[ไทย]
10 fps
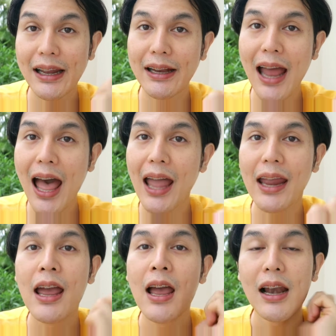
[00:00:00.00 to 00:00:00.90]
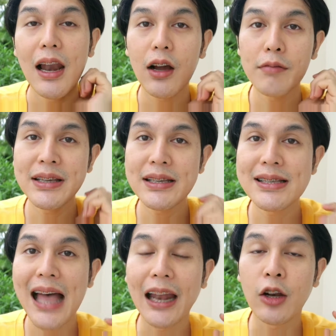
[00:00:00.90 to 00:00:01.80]
เรียได้แล้วก็มี
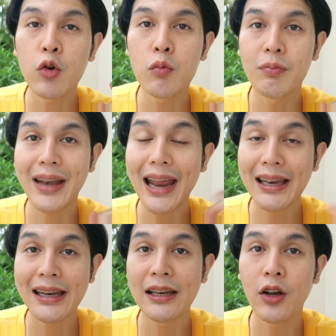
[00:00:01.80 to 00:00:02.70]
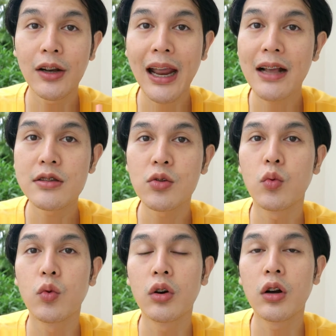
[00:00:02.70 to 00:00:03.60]
สารกลุ่มแทนนินค่อนข้างสู
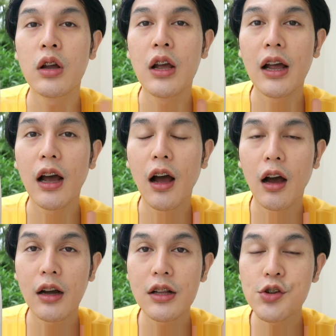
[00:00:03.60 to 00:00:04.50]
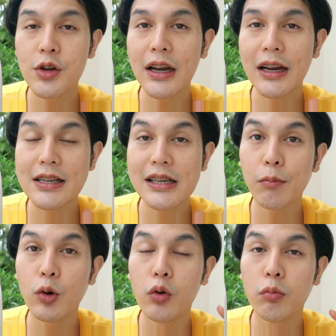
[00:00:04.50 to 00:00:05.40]
งอ่าก็จะช่วยกระชับ
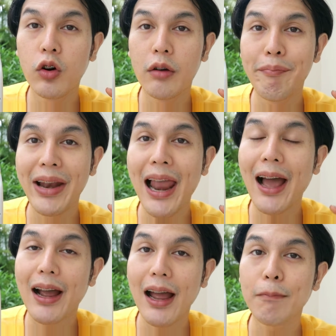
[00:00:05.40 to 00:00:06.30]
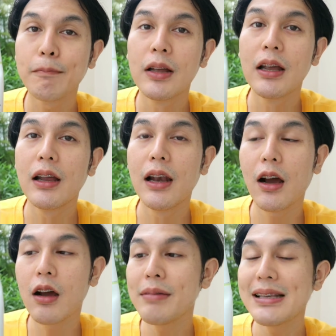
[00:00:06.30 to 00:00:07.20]
รูขุมขนเป็นหลักครับแล้
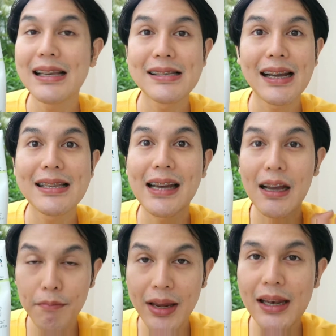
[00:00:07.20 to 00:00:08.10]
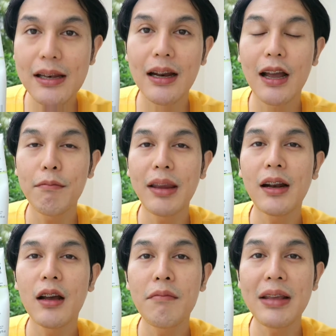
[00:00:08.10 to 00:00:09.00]
วก็มีสารสกัดจากขมิ้นขมิ้น
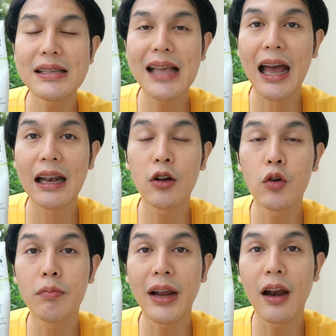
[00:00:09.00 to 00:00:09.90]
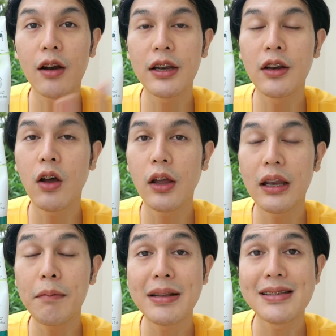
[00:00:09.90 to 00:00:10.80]
ก็มีสารกลุ่มแคโรทีนอยด์
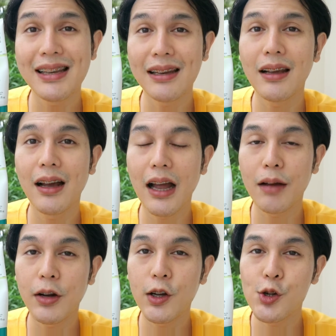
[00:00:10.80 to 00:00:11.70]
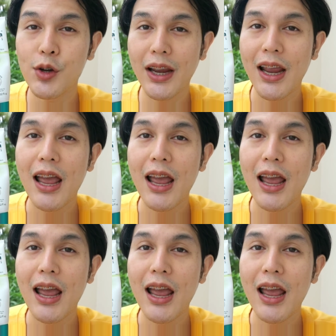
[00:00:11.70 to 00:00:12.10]
ที่เป็นสีเหลืองครับก็จะช่วย